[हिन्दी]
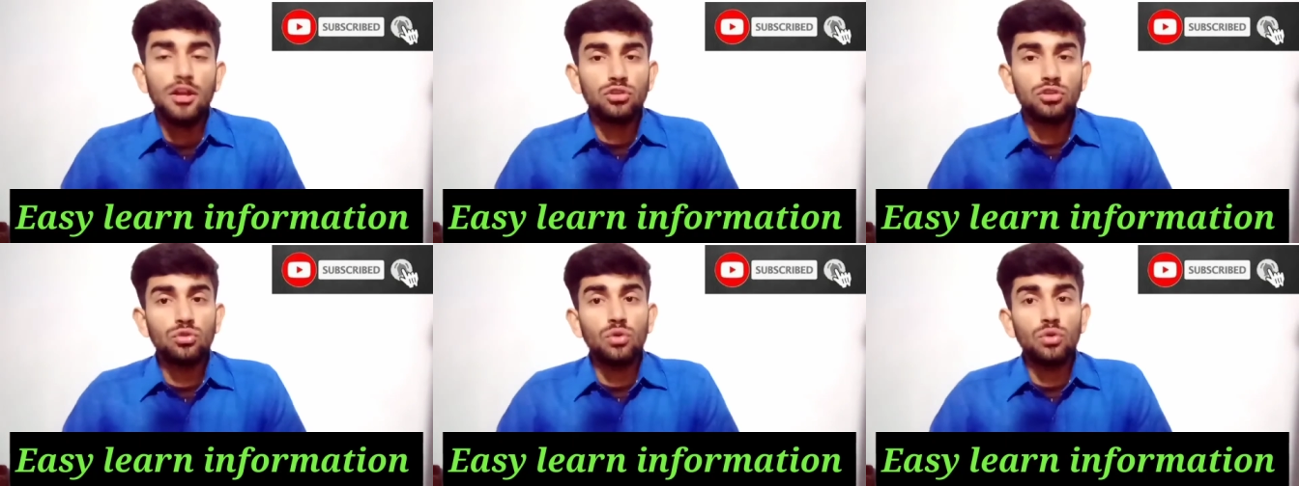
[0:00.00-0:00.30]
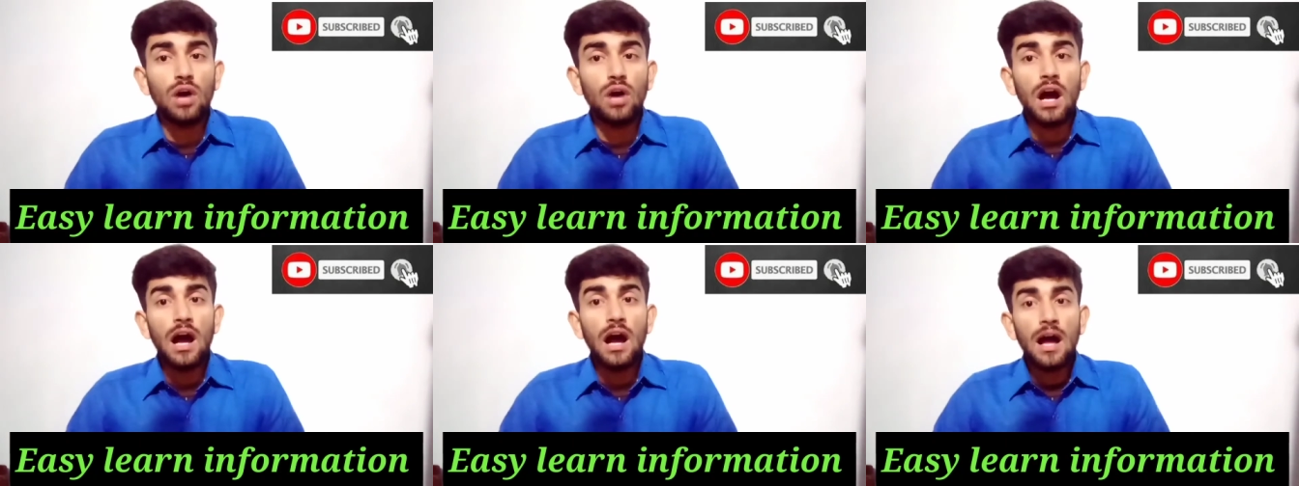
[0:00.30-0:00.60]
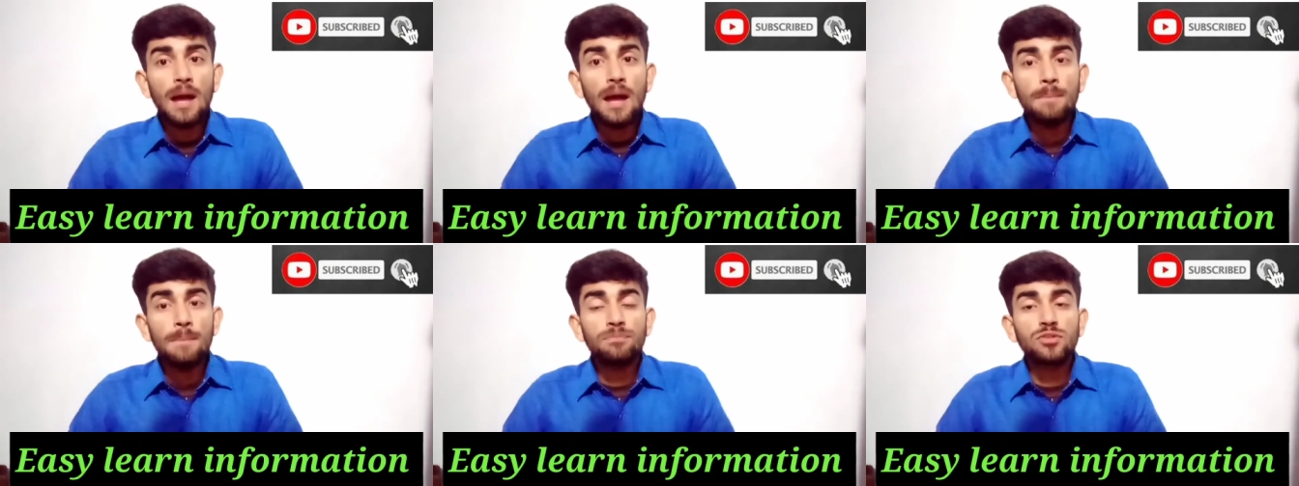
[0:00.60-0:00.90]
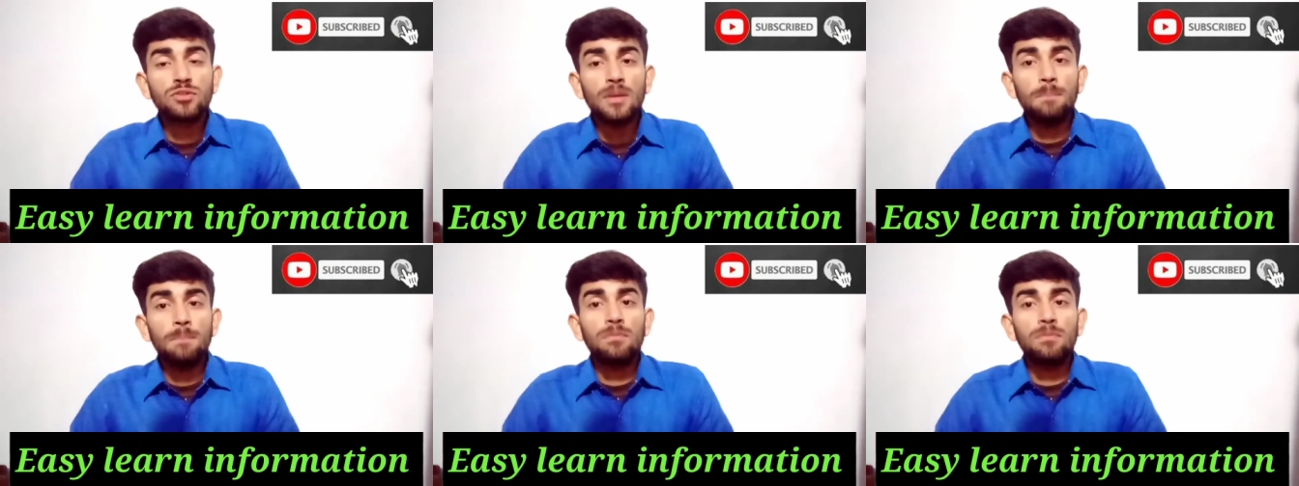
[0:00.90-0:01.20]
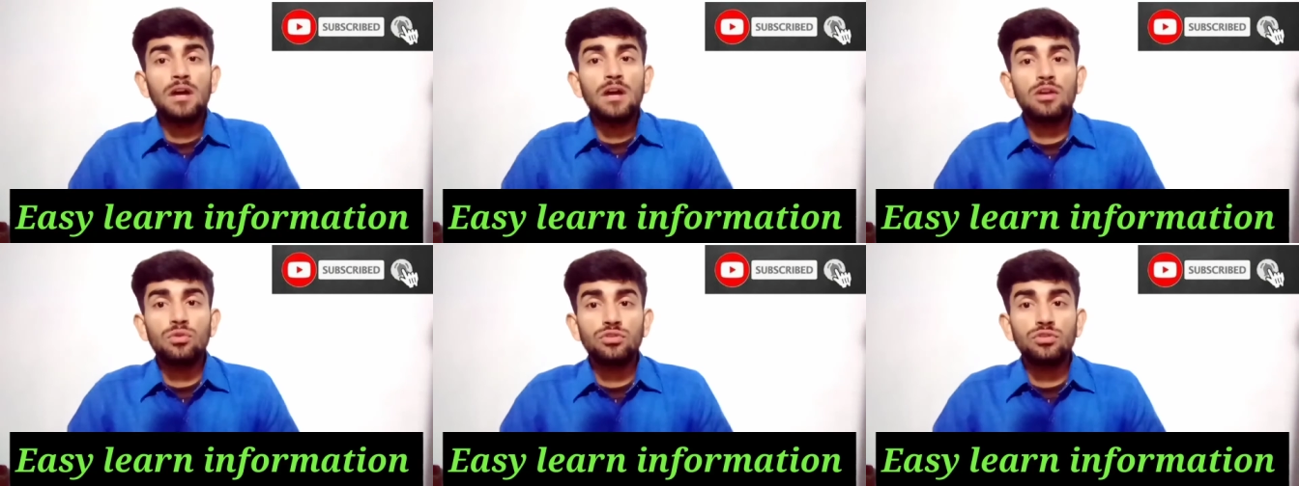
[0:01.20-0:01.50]
तो आप
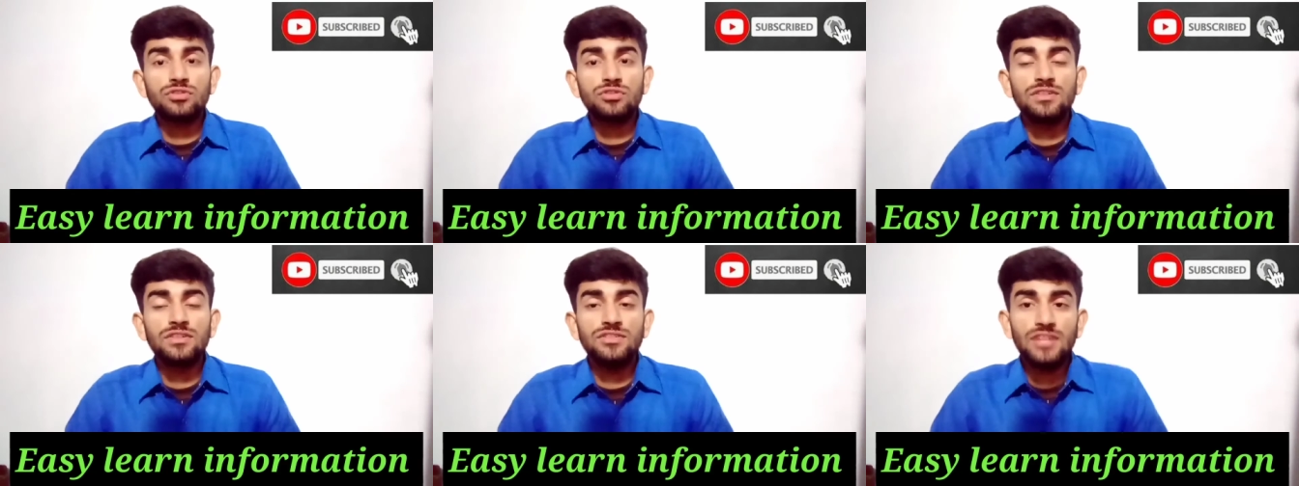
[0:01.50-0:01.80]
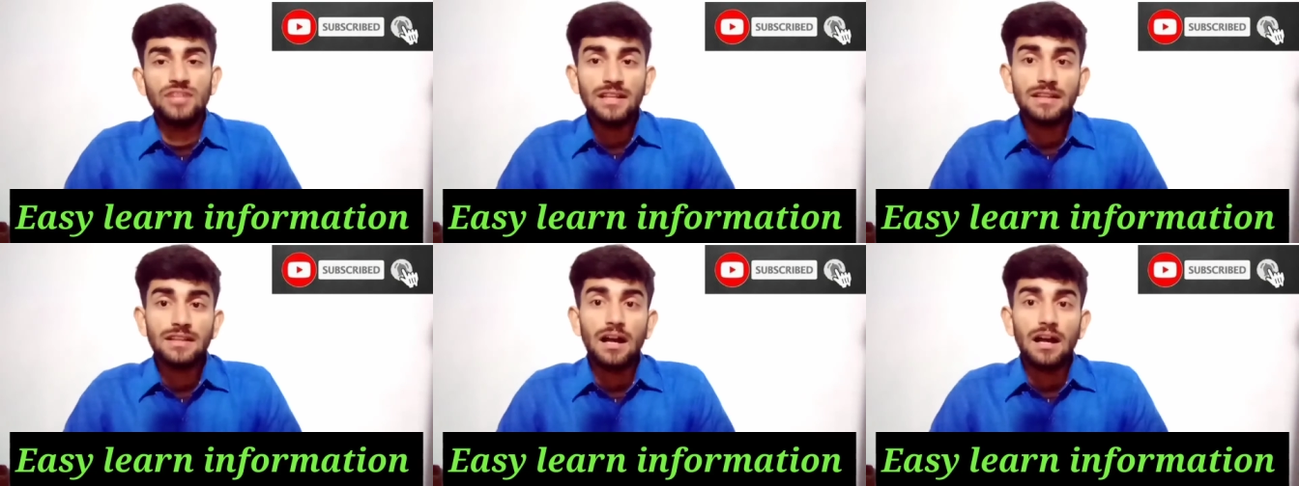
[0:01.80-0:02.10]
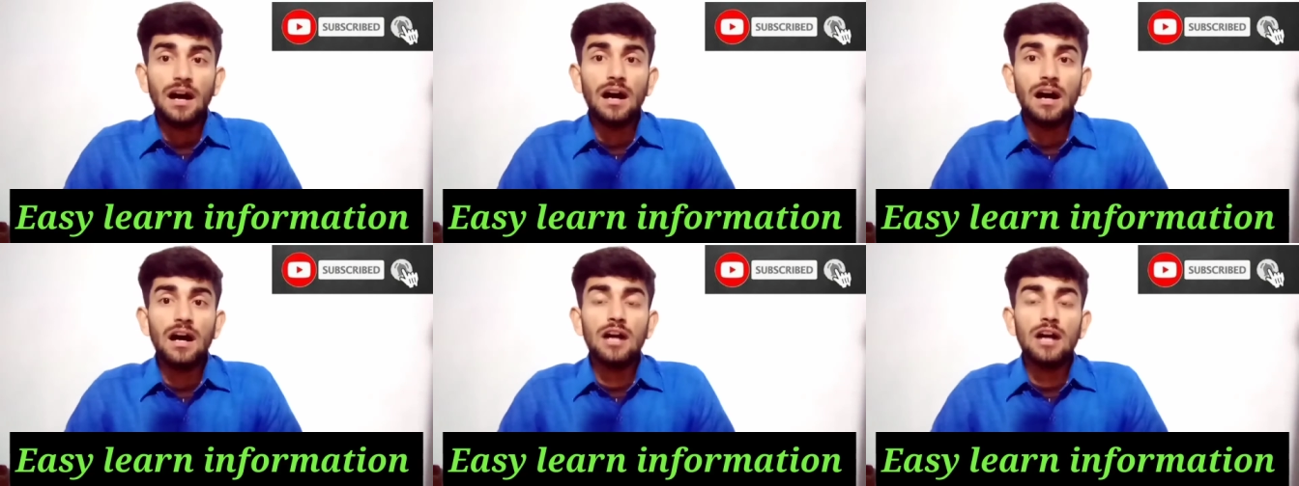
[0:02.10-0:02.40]
सबका क्वेश्चन ये था